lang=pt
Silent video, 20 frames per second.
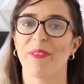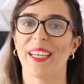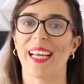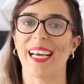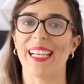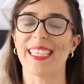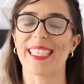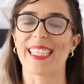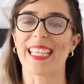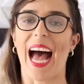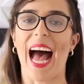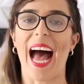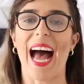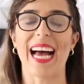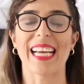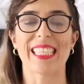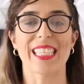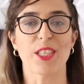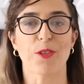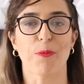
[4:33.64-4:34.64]
finalizar,
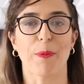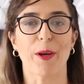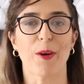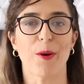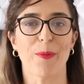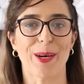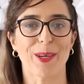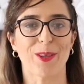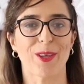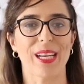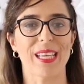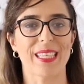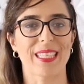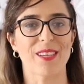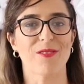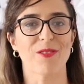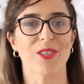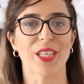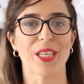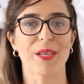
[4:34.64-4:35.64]
a gente pegou uma
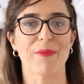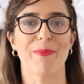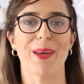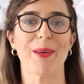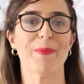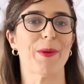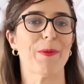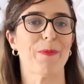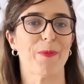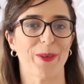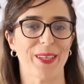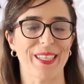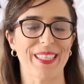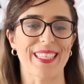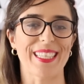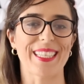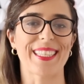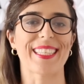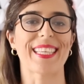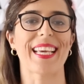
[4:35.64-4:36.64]
coleção de Baby
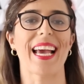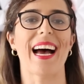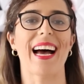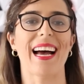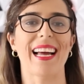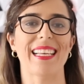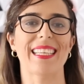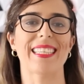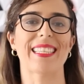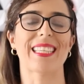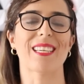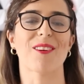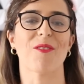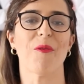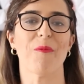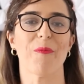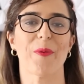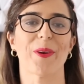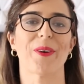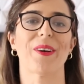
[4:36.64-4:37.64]
Princess que a Alice
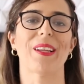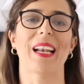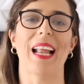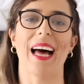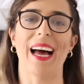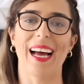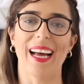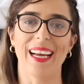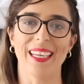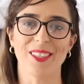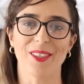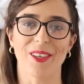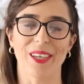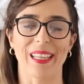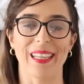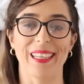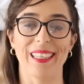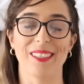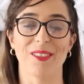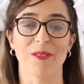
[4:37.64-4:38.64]
comprou lá em
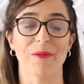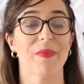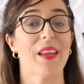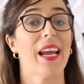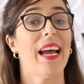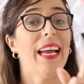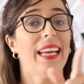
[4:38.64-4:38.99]
Orlando.